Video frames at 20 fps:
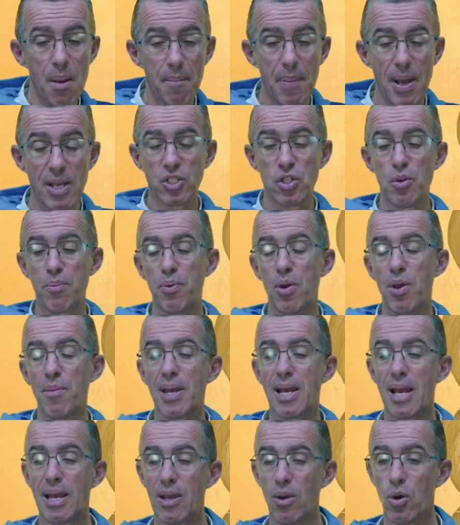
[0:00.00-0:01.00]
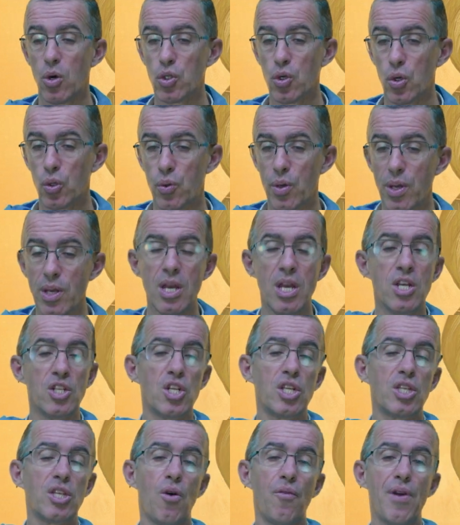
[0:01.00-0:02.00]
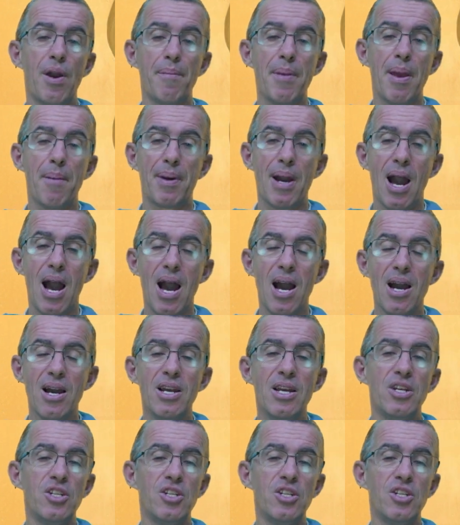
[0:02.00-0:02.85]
Parce que je peux aimer quelqu'un aujourd'hui, j'étais ouvert mes bras,